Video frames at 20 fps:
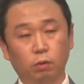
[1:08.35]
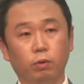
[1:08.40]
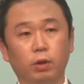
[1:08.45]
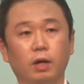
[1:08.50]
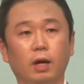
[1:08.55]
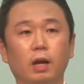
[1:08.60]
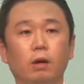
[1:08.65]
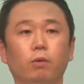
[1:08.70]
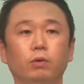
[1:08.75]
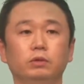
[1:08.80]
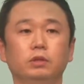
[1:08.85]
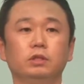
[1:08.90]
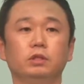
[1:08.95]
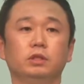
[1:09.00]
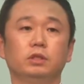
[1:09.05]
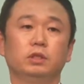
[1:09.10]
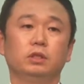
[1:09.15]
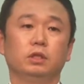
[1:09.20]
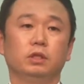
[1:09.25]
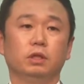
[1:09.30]
우리가 알고
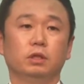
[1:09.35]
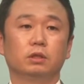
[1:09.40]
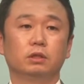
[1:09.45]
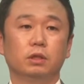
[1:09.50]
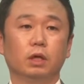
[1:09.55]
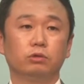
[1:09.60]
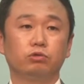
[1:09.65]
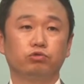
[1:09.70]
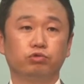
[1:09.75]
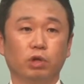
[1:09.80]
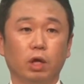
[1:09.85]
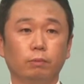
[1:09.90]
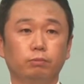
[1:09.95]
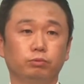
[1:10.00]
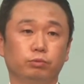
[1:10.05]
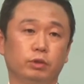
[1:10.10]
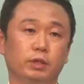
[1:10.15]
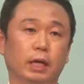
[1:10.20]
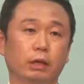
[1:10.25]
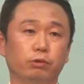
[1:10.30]
있듯이 크게 두 개의
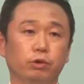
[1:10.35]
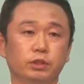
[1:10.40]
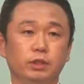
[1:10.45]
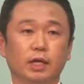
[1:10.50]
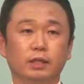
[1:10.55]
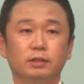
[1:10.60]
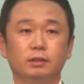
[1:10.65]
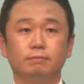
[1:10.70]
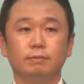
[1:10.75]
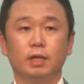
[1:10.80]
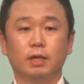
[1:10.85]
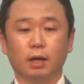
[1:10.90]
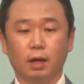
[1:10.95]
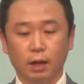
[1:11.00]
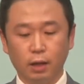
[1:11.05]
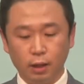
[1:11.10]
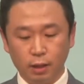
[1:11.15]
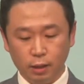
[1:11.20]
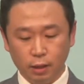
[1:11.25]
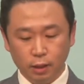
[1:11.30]
부분을 나뉘지 어
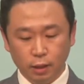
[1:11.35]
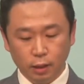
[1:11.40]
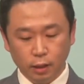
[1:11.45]
않습니까?